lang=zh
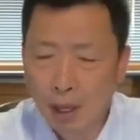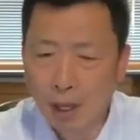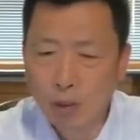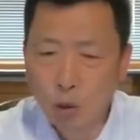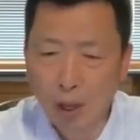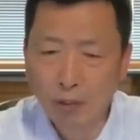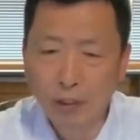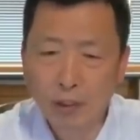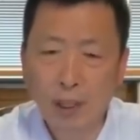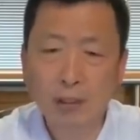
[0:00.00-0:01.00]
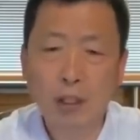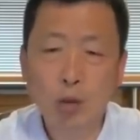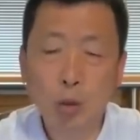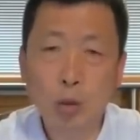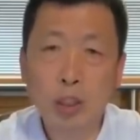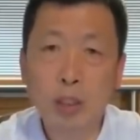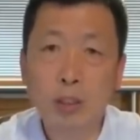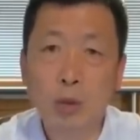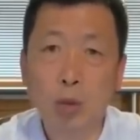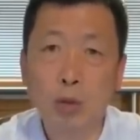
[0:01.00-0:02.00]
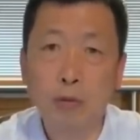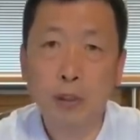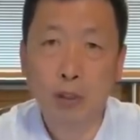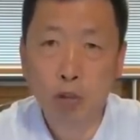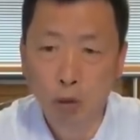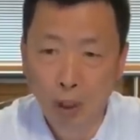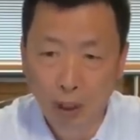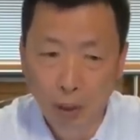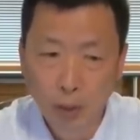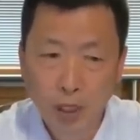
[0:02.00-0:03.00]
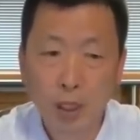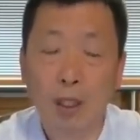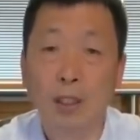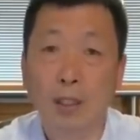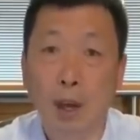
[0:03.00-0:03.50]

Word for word: 看庄子当时如释重负的松了口气，